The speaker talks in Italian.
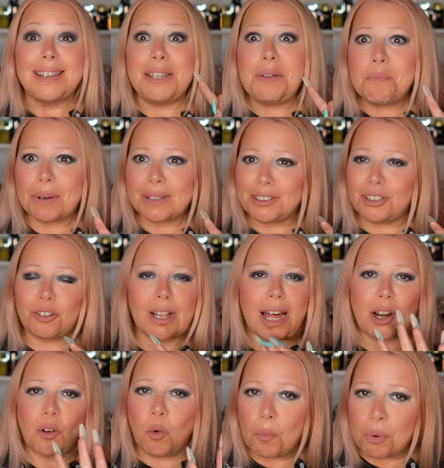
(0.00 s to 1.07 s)
In
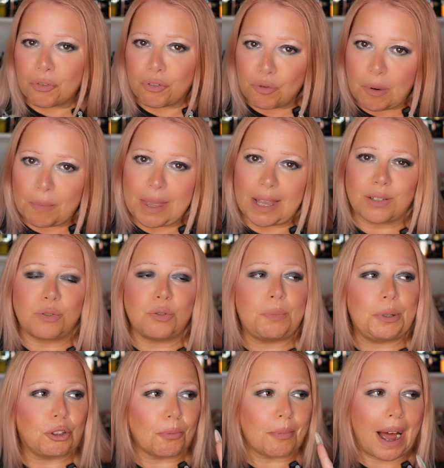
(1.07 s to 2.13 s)
particolare un profumo mi ha
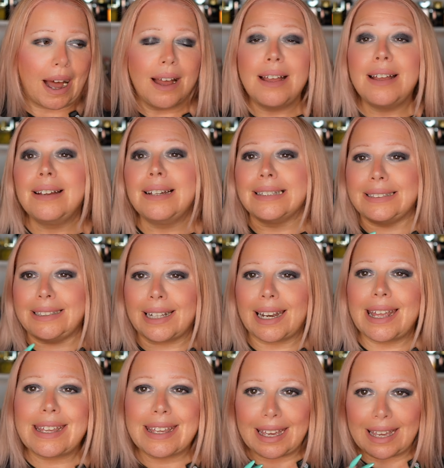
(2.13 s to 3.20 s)
stupito, ma
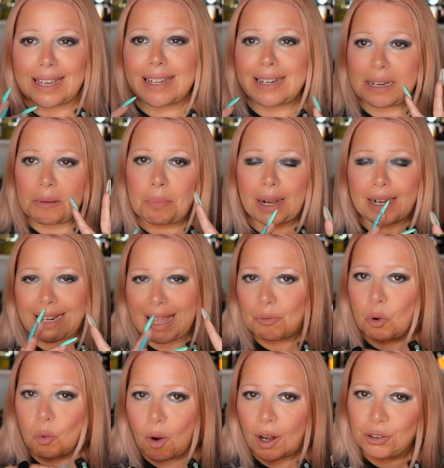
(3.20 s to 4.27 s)
direi che ne
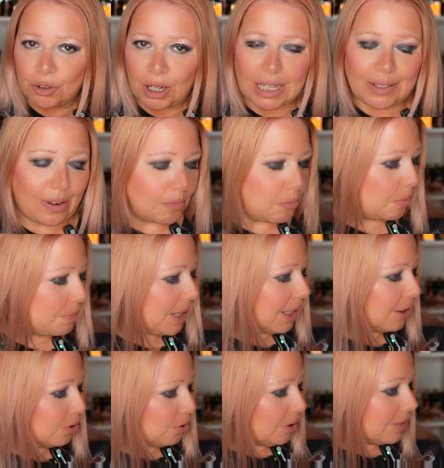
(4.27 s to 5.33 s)
parliamo quando arriva il momento.